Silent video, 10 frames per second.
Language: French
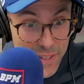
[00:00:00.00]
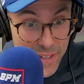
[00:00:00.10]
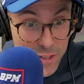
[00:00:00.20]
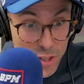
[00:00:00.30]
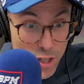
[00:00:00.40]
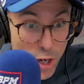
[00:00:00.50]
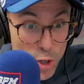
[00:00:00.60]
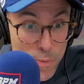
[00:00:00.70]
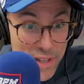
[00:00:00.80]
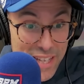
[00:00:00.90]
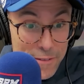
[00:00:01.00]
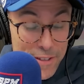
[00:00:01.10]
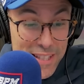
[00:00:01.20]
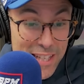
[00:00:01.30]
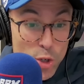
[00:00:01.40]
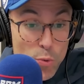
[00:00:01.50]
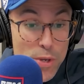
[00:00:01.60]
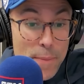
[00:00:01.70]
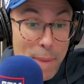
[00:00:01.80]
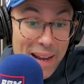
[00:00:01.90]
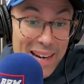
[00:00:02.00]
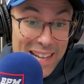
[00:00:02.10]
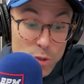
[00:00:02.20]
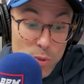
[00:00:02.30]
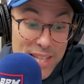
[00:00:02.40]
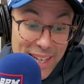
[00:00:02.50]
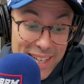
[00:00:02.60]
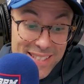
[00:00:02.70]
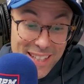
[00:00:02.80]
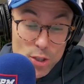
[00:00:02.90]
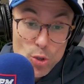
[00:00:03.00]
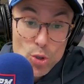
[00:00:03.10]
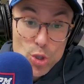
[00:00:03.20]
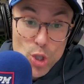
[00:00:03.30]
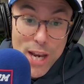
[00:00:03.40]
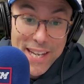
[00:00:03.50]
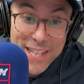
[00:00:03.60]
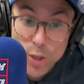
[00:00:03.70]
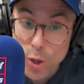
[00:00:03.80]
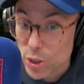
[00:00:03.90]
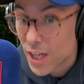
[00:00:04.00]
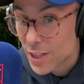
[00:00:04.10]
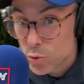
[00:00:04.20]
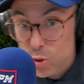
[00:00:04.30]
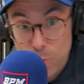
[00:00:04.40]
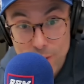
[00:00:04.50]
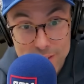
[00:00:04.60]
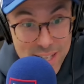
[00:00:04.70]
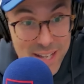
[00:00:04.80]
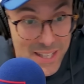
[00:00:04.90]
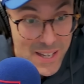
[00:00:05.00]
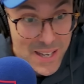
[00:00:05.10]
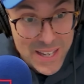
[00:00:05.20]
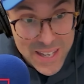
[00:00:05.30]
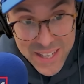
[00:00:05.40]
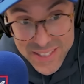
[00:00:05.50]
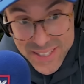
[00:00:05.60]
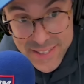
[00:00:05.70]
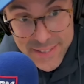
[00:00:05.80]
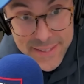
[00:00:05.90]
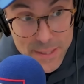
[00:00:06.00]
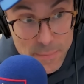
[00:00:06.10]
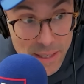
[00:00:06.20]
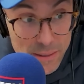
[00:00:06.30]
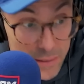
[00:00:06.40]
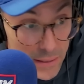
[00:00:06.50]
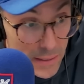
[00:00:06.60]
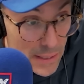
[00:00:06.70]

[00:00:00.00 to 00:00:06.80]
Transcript: est-ce que Connor McDavid, qui lui, par la suite, il resterait une seule année de contrat à 12,5, est-ce qu'il se dit, ben là,